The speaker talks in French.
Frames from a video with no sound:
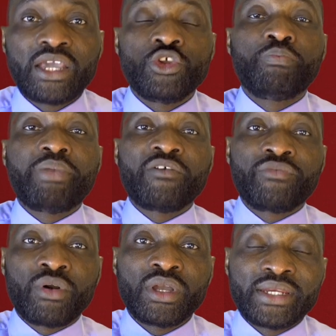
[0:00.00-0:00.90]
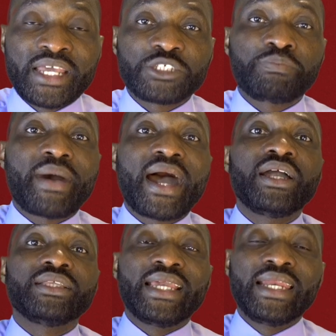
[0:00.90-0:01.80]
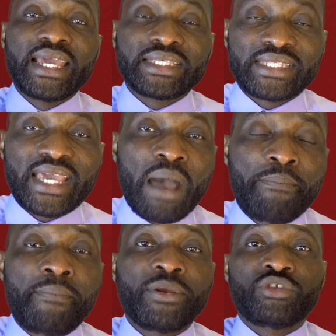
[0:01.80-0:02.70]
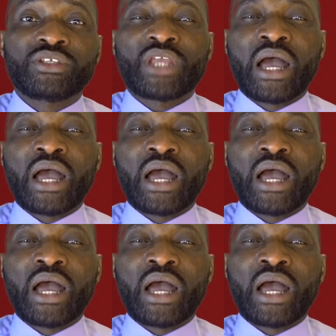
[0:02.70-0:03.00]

ils peuvent, n'est-ce pas, te laisser à perpétuité,